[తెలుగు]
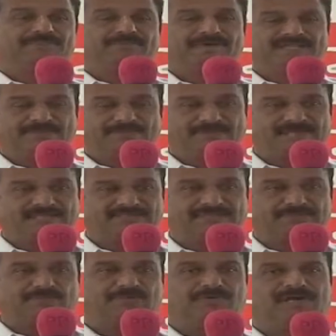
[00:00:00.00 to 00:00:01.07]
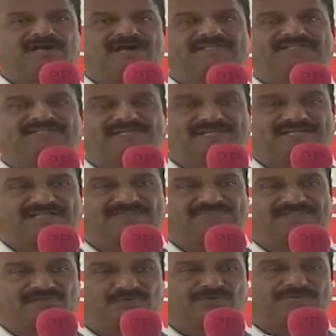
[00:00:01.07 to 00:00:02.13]
మరి ఈ ప్రాంతము ఆర్థికంగా
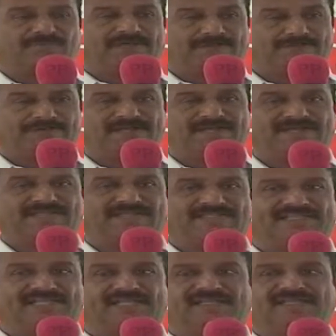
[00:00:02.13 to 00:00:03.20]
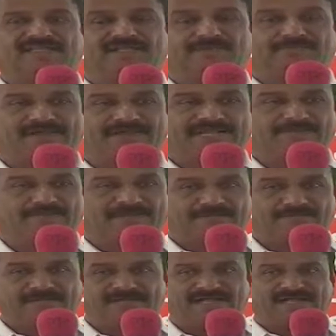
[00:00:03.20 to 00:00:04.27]
అందరూ కూడా బలపడినట్టయితే మరి రేపు మనం
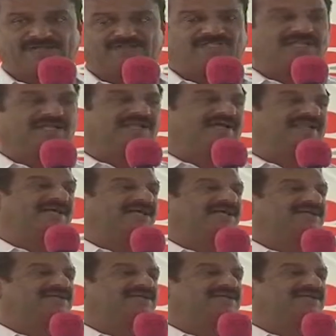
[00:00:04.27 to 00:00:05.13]
బంగారు తెలంగాణ